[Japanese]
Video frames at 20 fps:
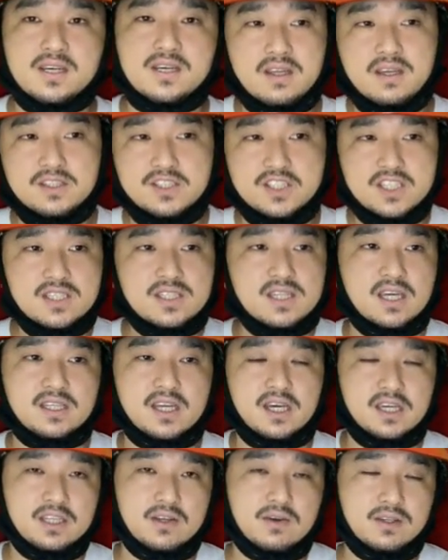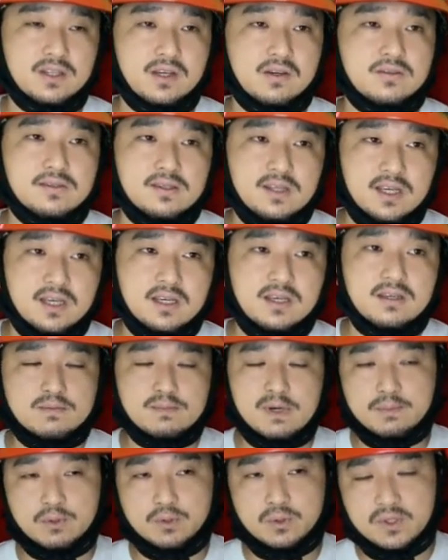で、鎮台だけではなくて、
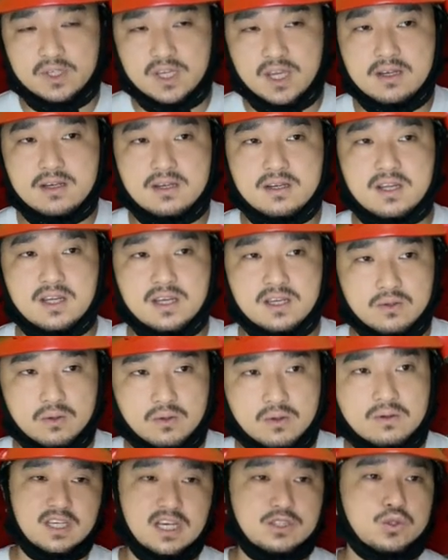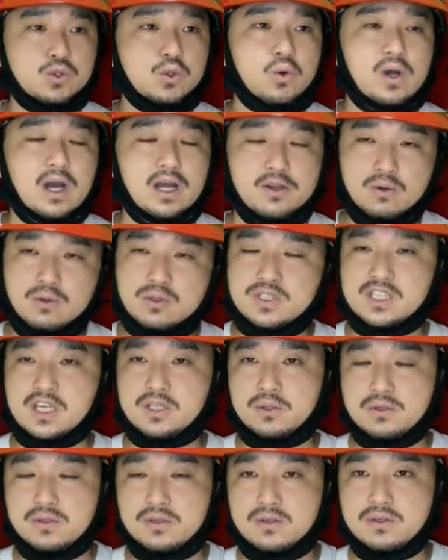熊本県令の安松岡良介
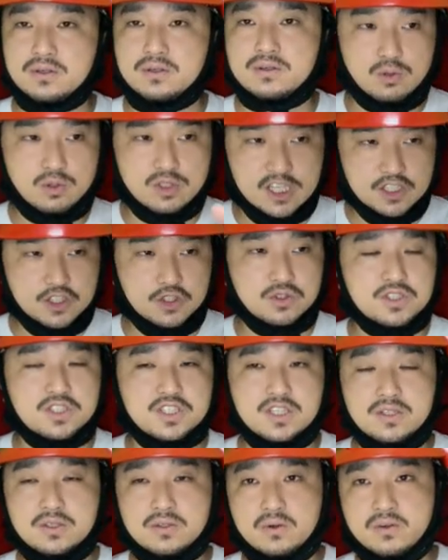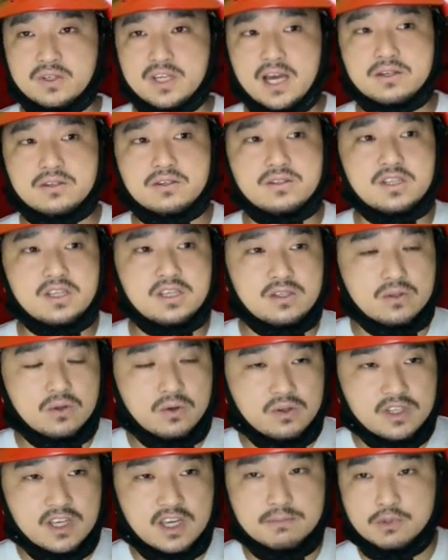という土佐出身の役人
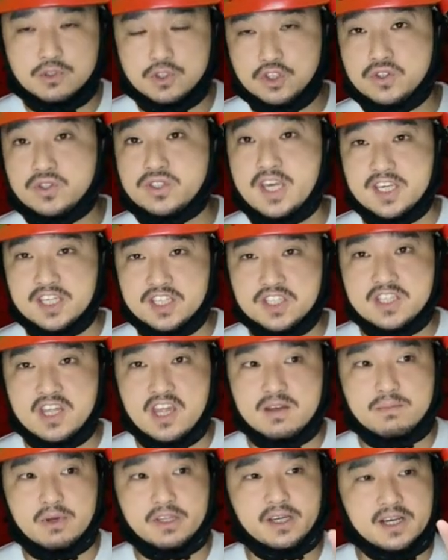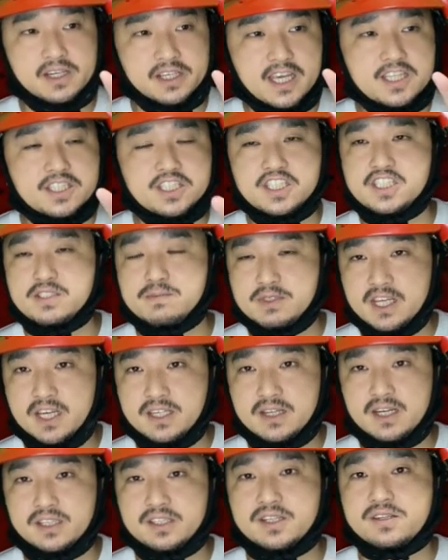の家も襲撃して、まあ、だから県知事みたい
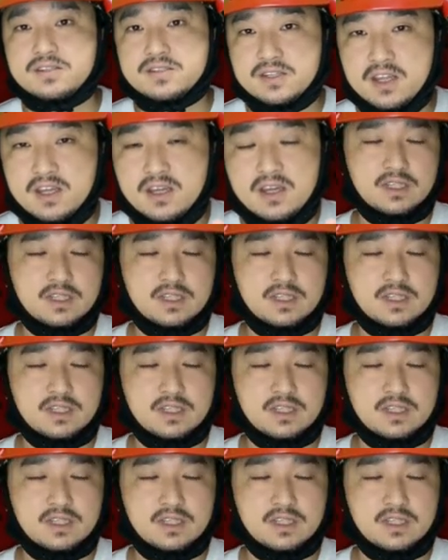な方ですね。